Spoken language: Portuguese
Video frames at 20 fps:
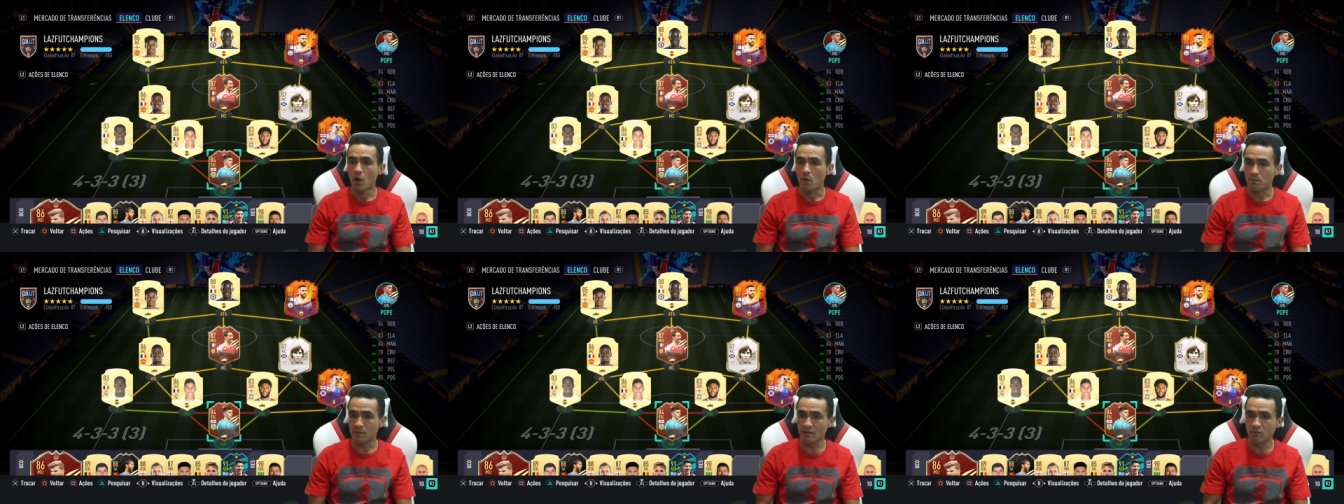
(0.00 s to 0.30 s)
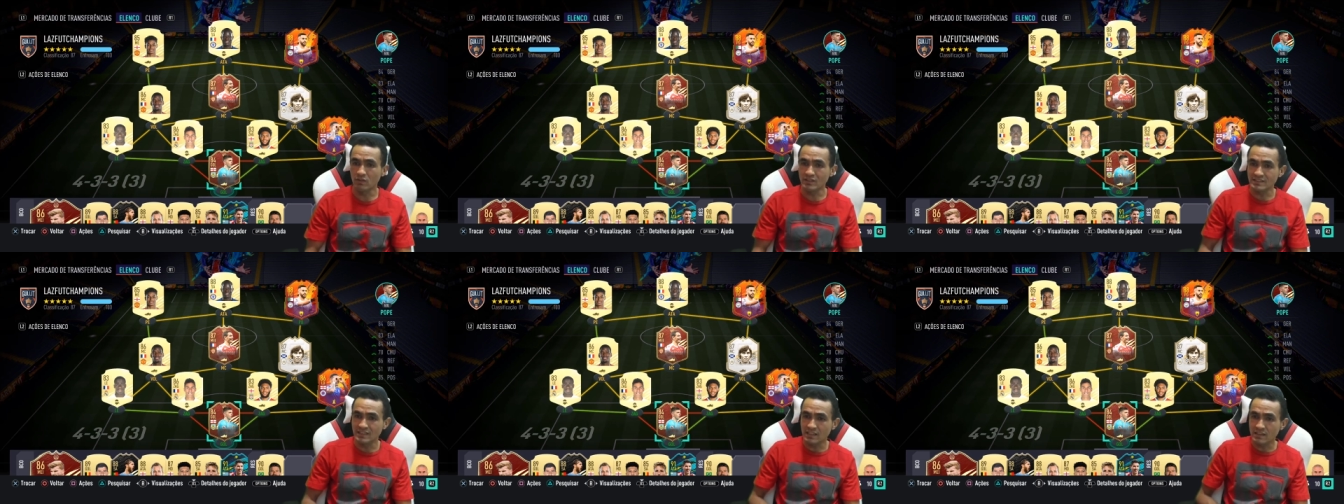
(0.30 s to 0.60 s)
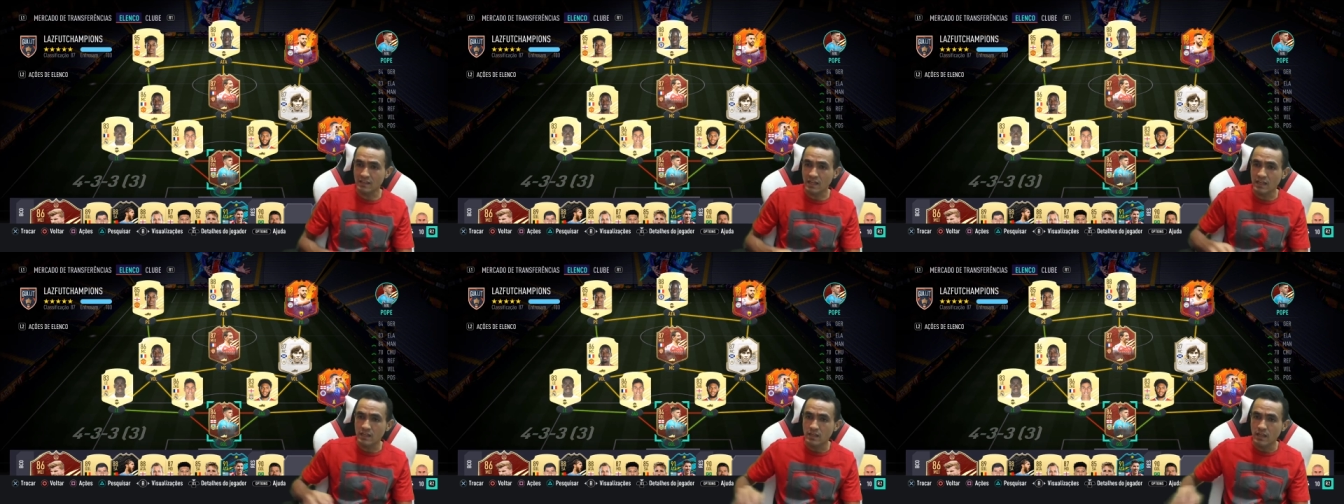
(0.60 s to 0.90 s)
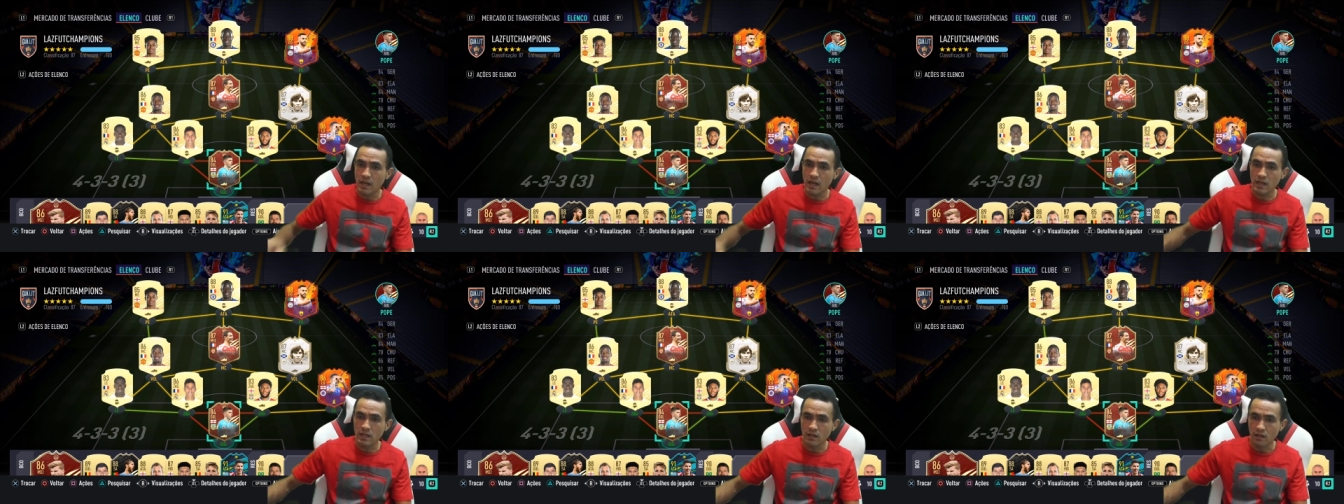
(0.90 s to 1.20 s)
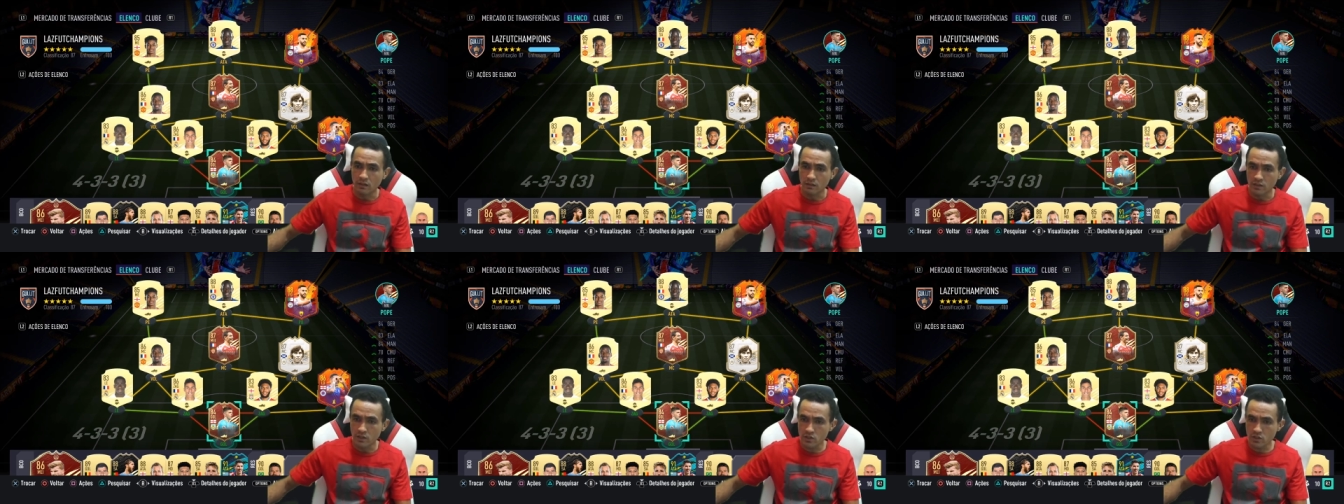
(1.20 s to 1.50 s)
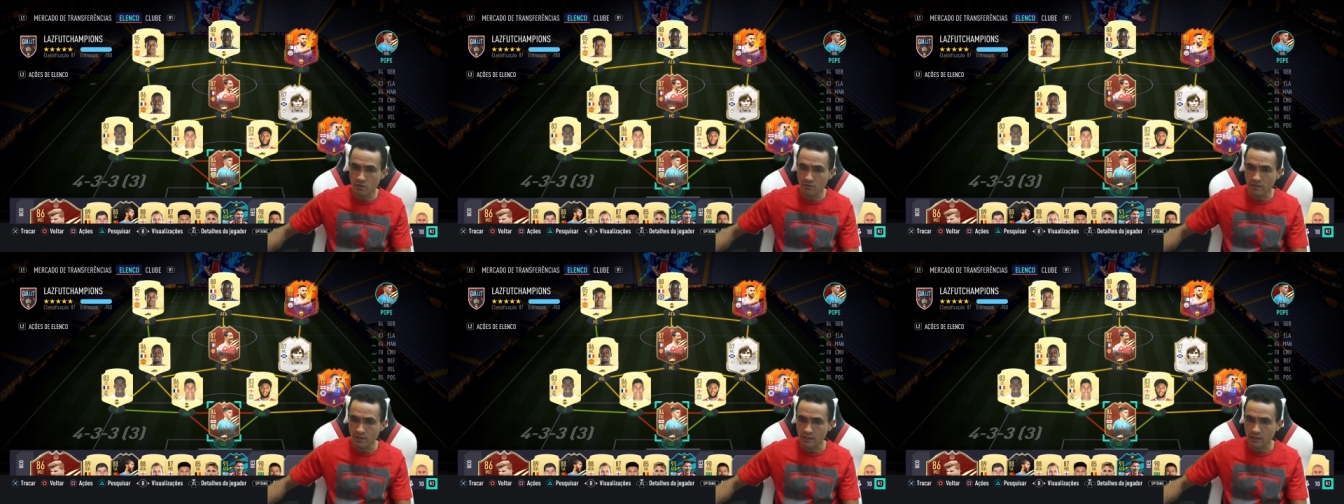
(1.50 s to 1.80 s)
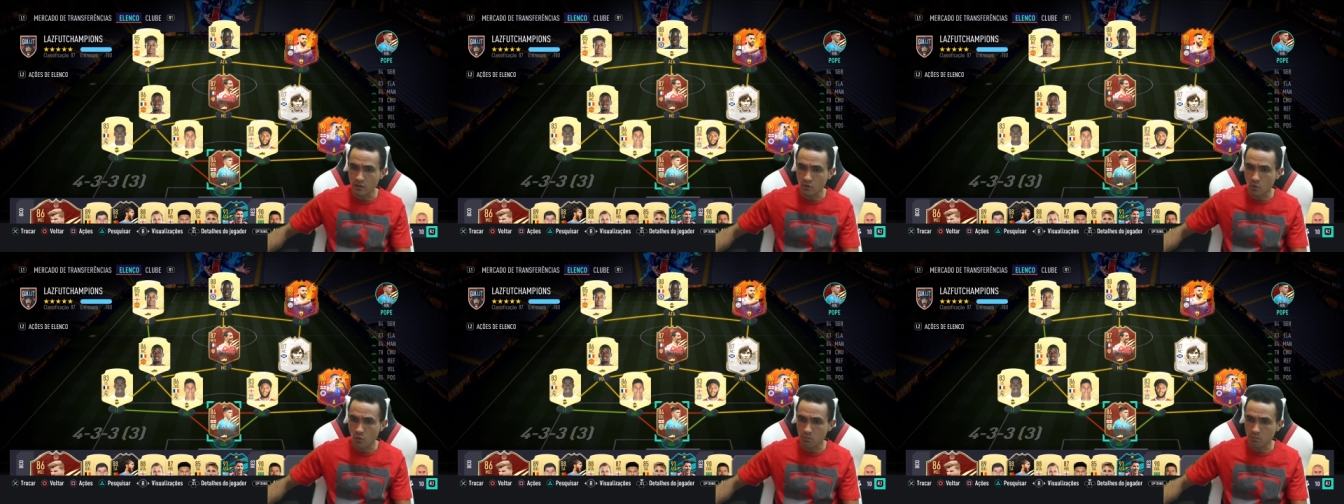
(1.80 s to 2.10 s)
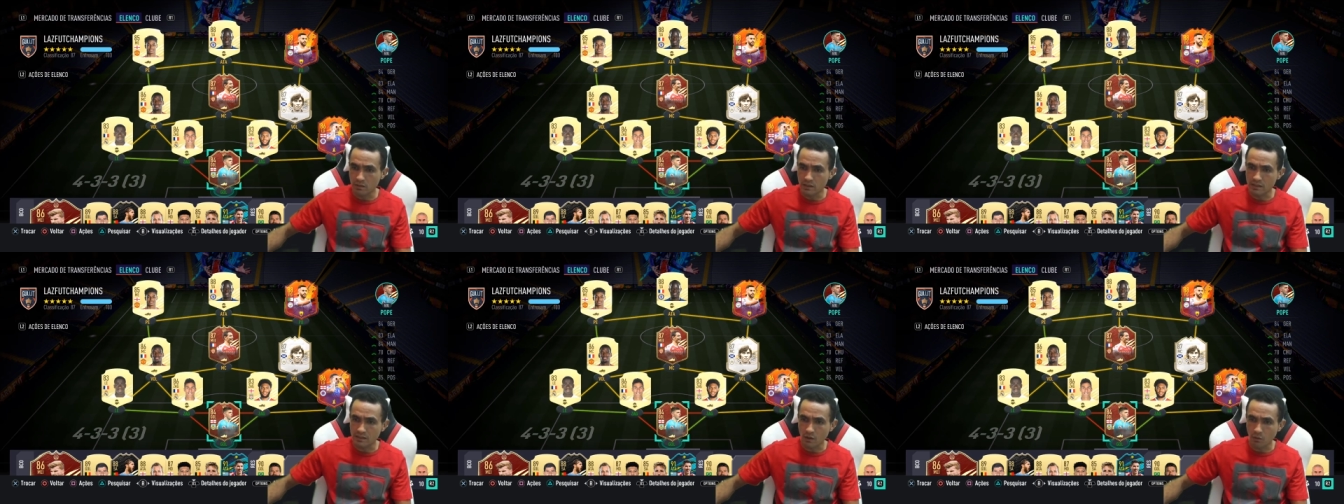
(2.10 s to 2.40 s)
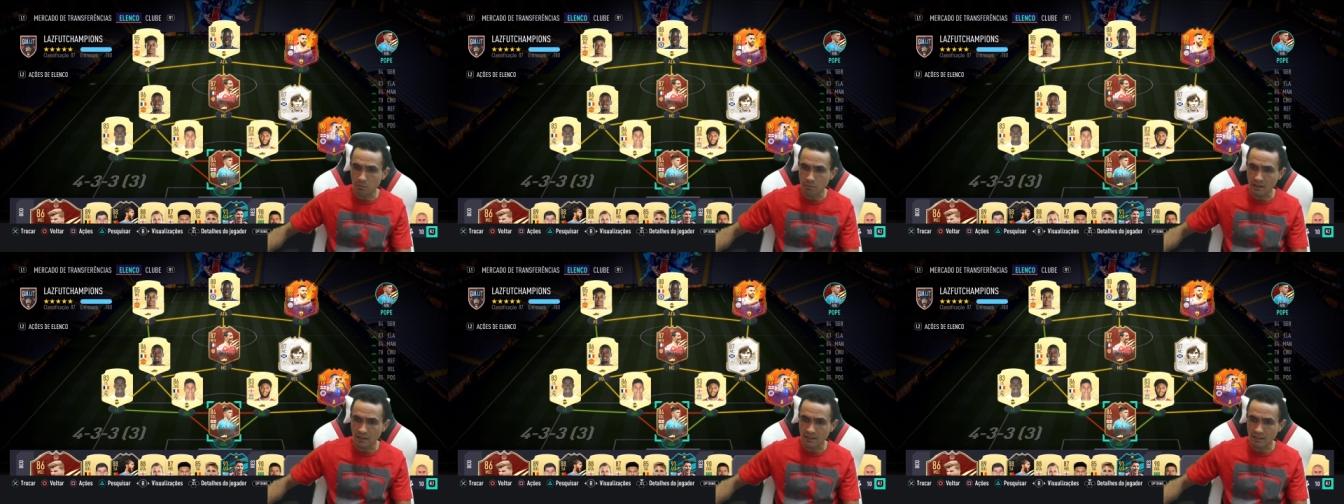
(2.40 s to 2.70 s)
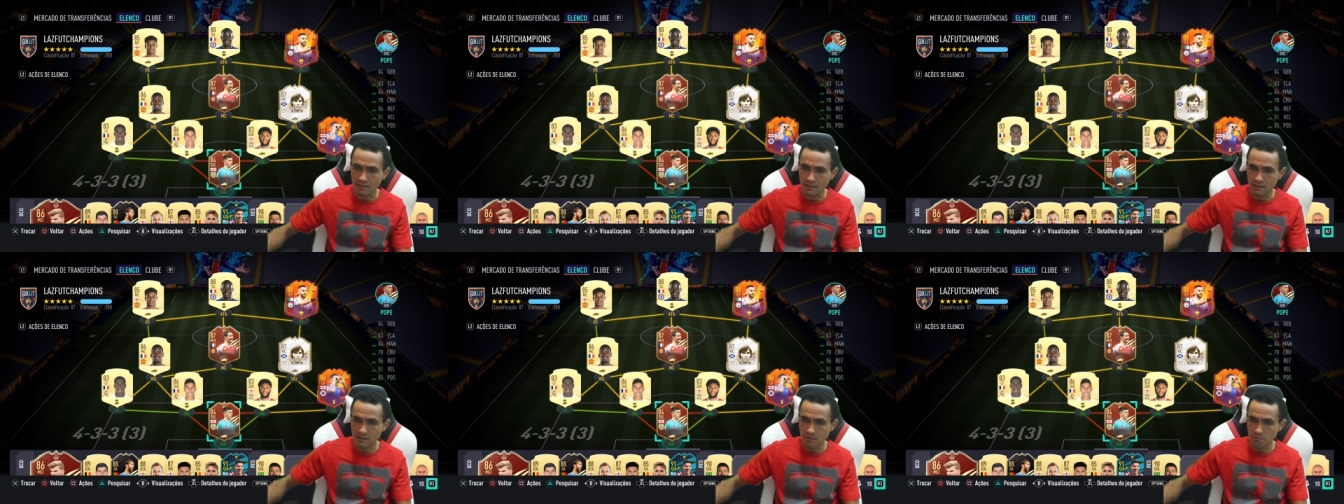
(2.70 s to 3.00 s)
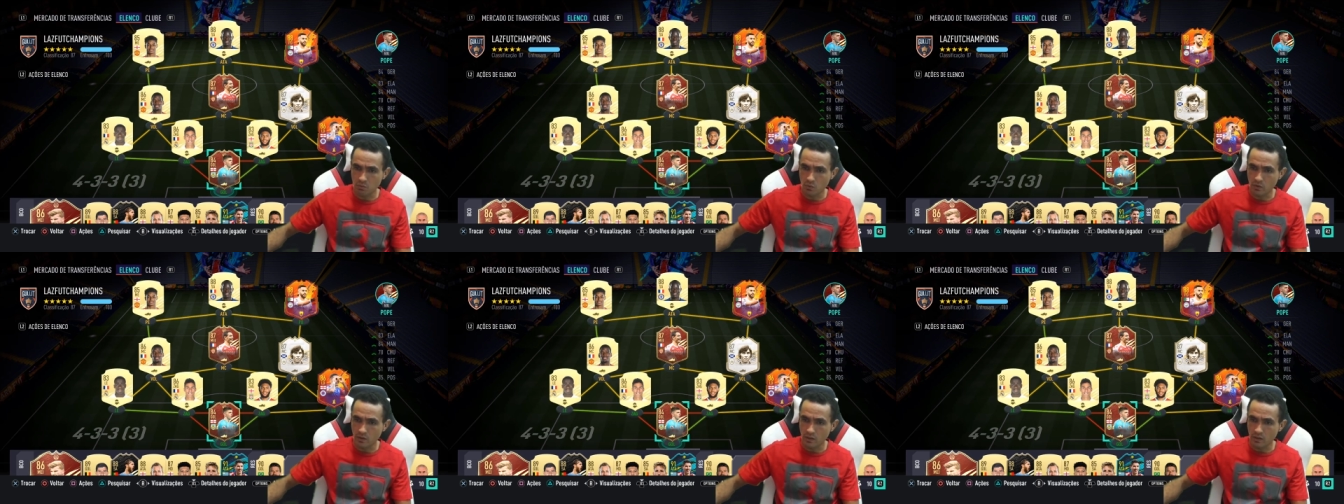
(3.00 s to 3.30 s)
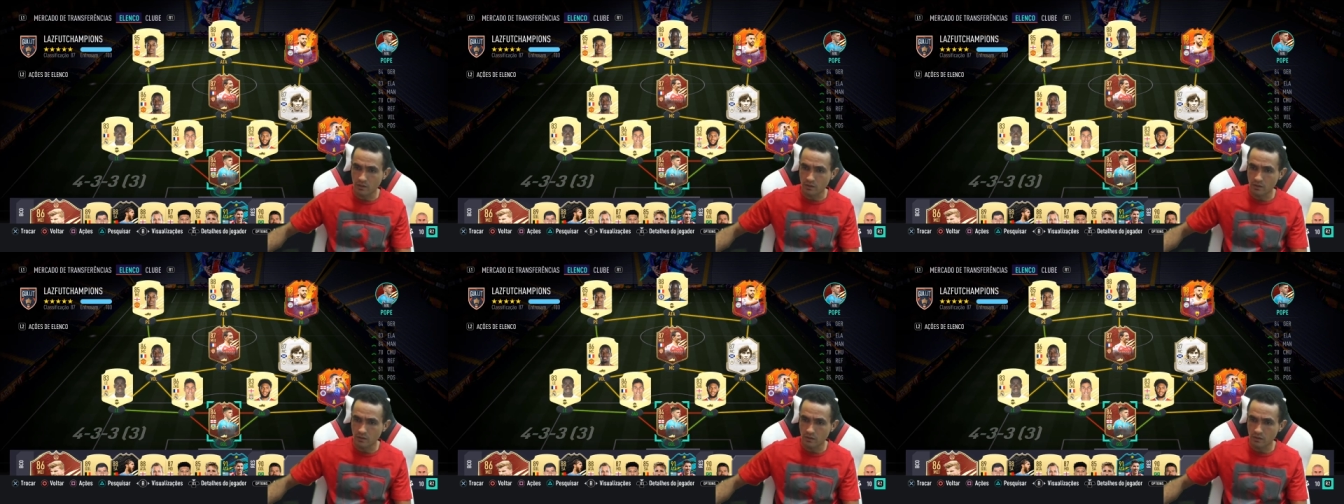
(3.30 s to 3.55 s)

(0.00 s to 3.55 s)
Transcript: Pra você ter ideia, deixa eu ver aqui como que tá o placar da WL.